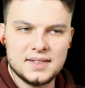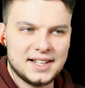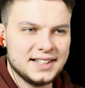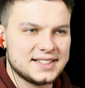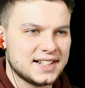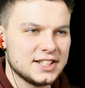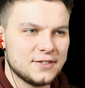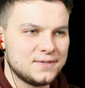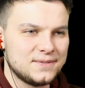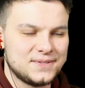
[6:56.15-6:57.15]
Какая
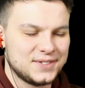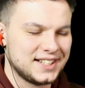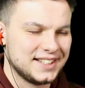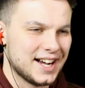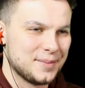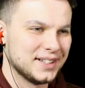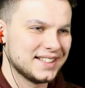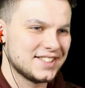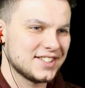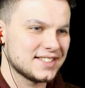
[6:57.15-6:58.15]
странная фигня
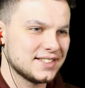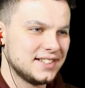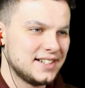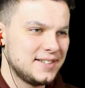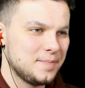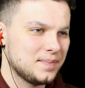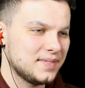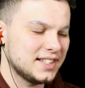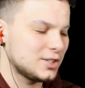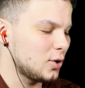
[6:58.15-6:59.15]
была сейчас.
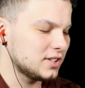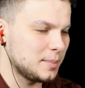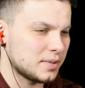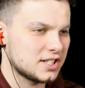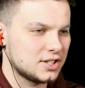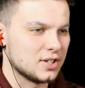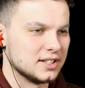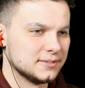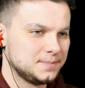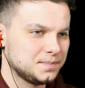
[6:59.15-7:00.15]
Этот код непростой.